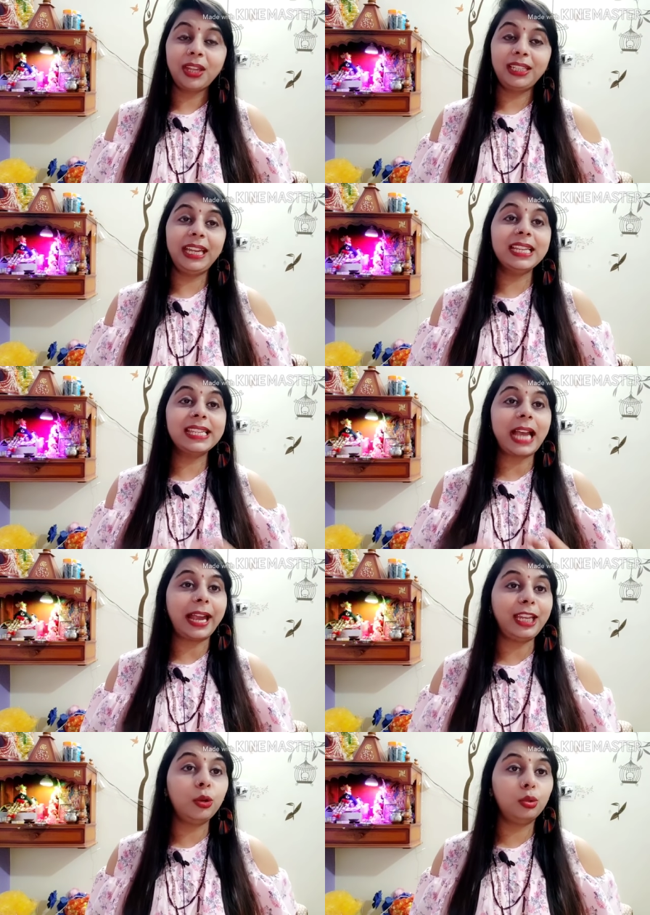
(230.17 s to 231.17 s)
ये
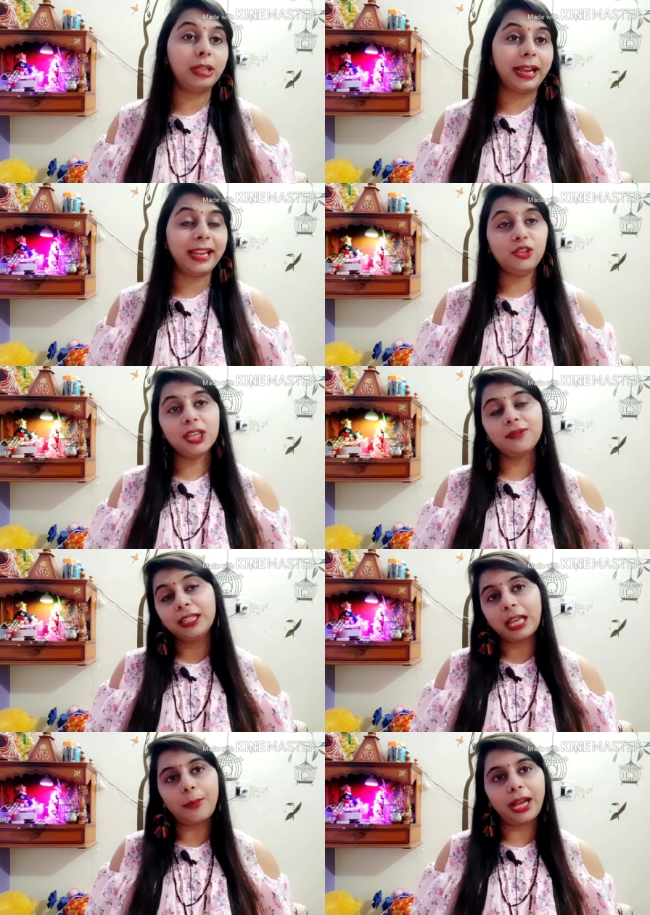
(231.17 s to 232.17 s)
साइन होता है जिस
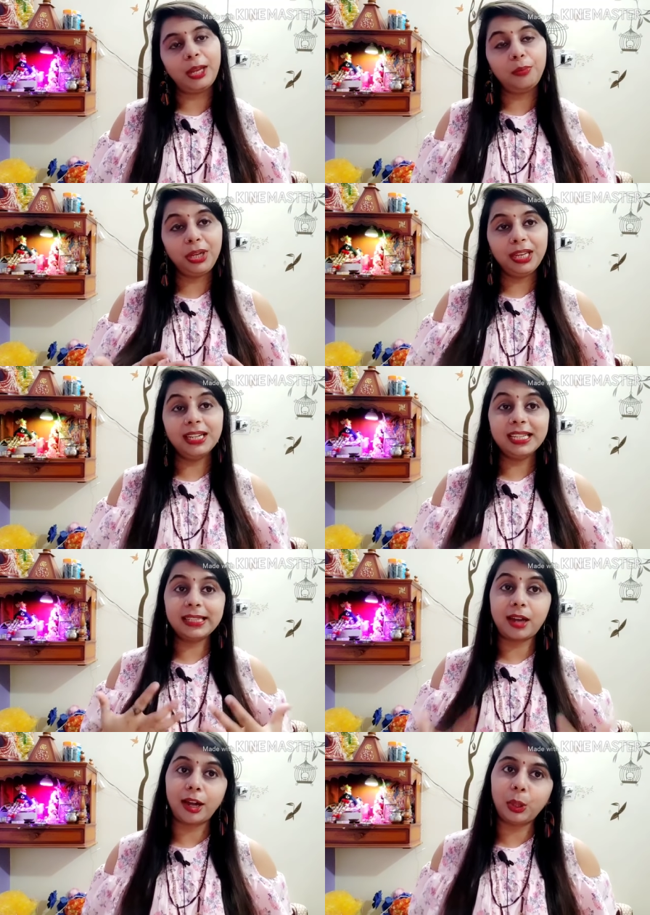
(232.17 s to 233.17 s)
वक्त हमारे पीरियड
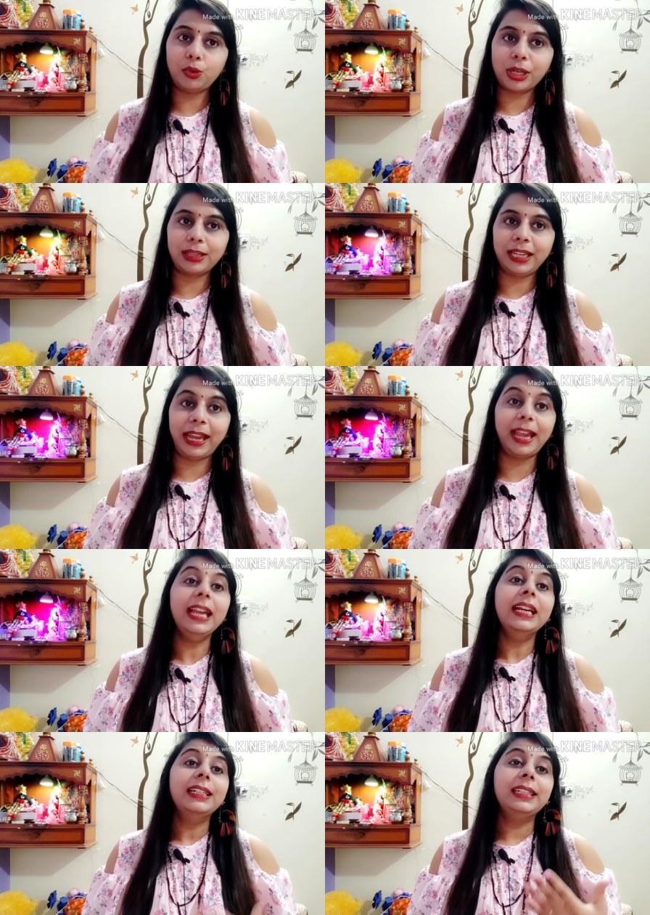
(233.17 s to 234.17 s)
स्टार्ट हो जाते हैं
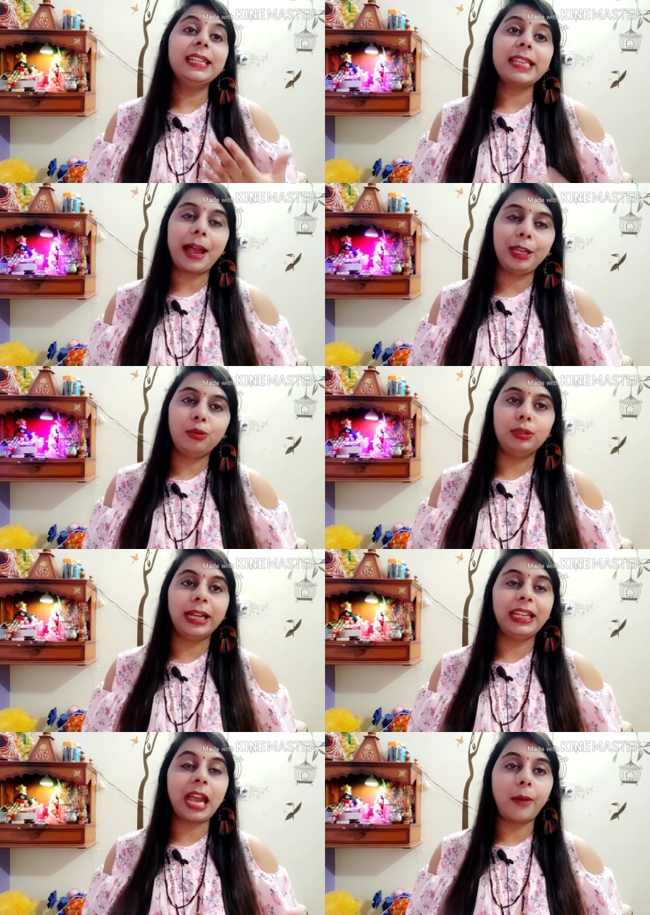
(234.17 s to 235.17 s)
ये साइन होता
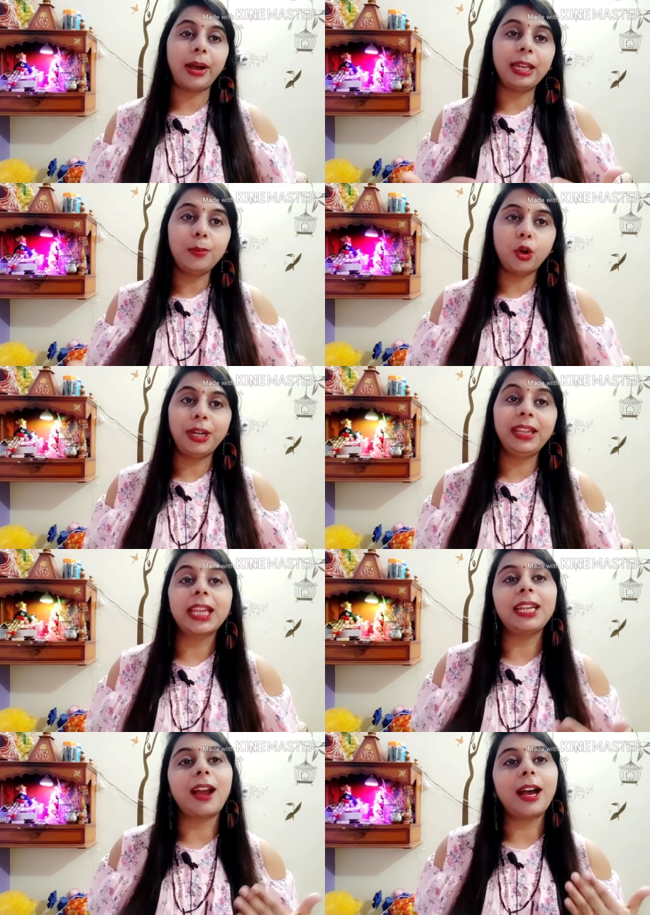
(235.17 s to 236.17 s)
है कि हमारी बॉडी
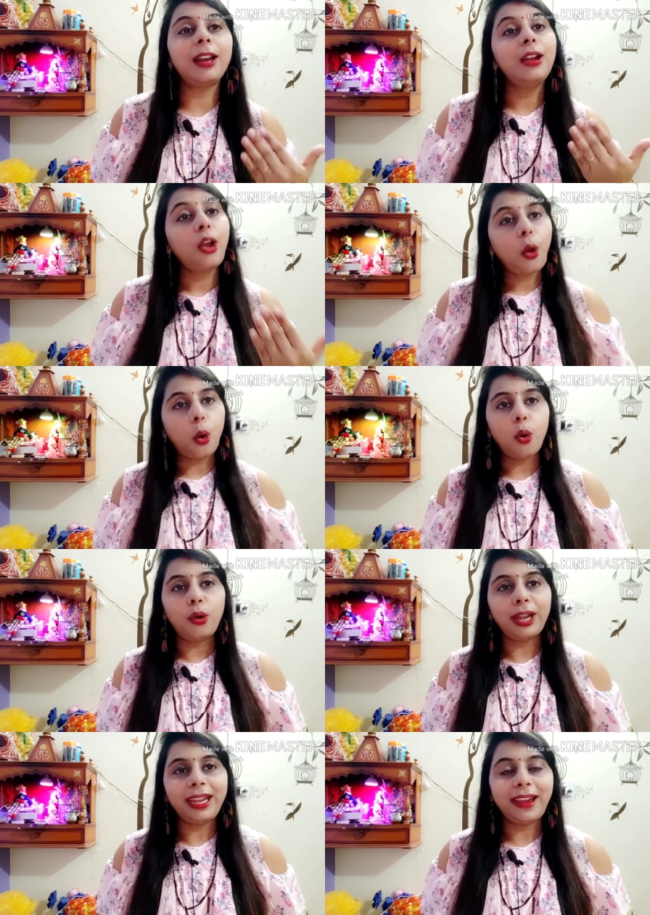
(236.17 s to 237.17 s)
तैयार हो
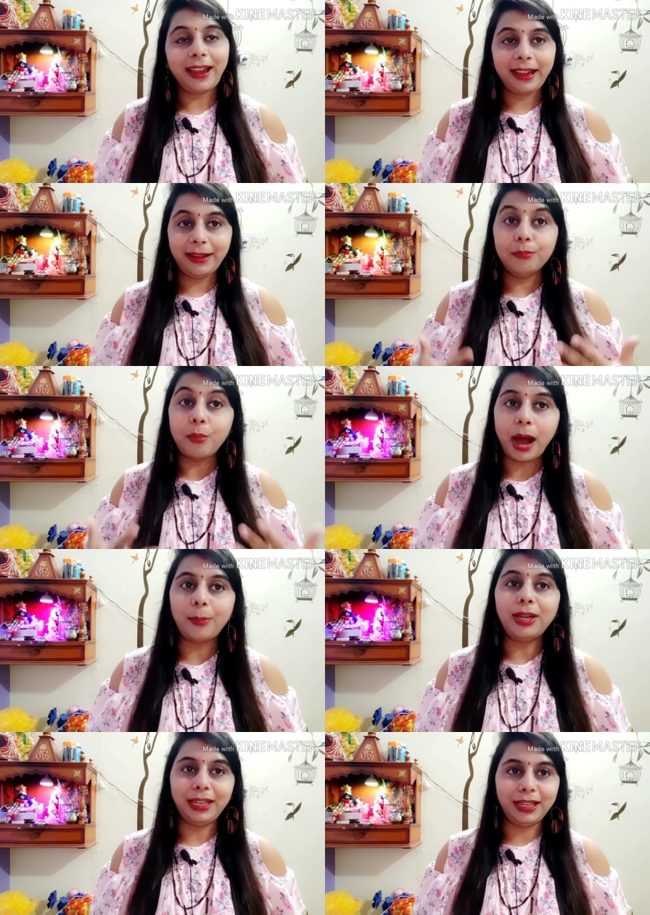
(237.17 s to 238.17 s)
गई है माँ
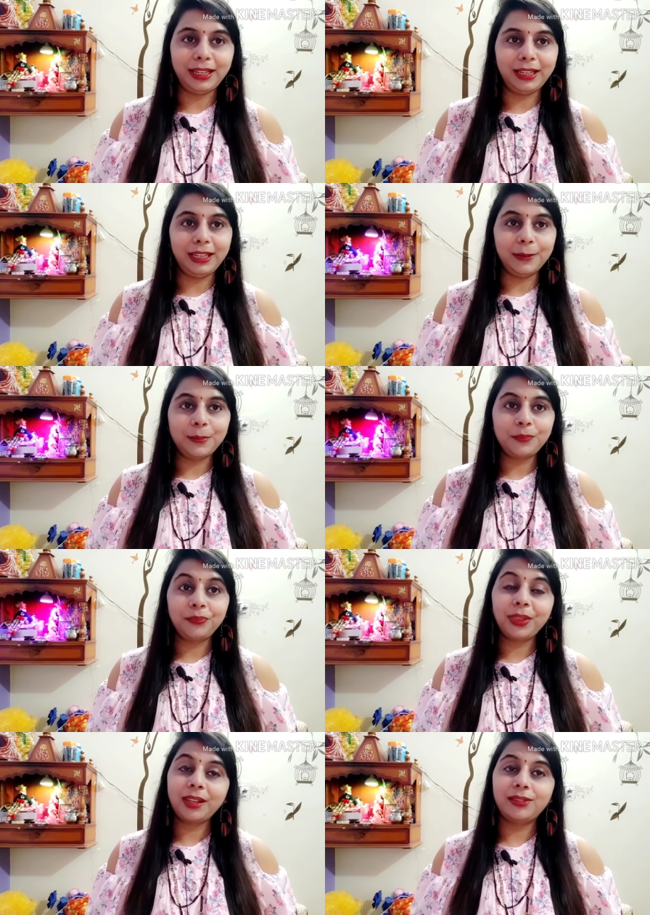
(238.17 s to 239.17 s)
बनने के लिए
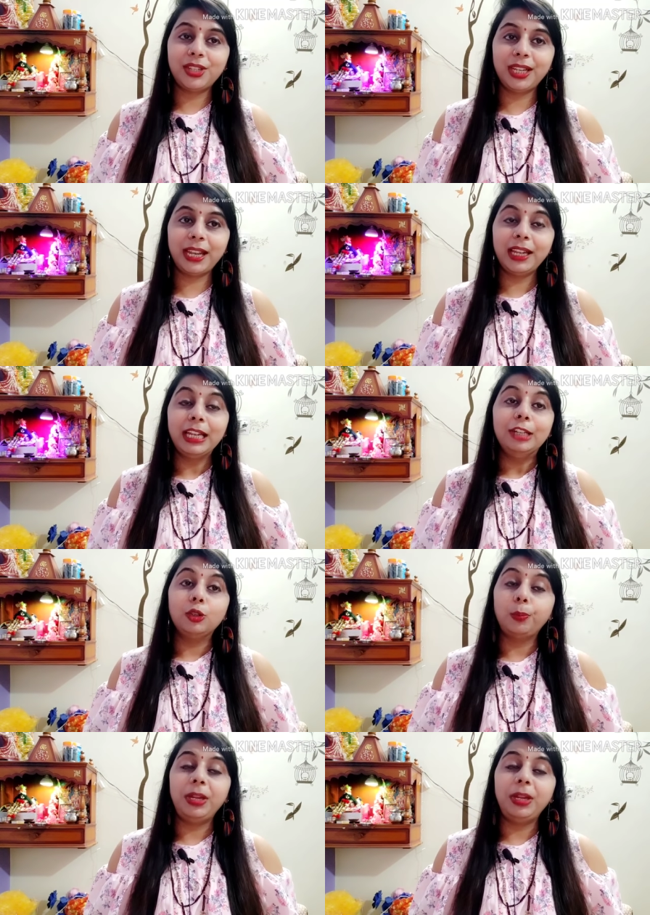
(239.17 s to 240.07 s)
ठीक है तो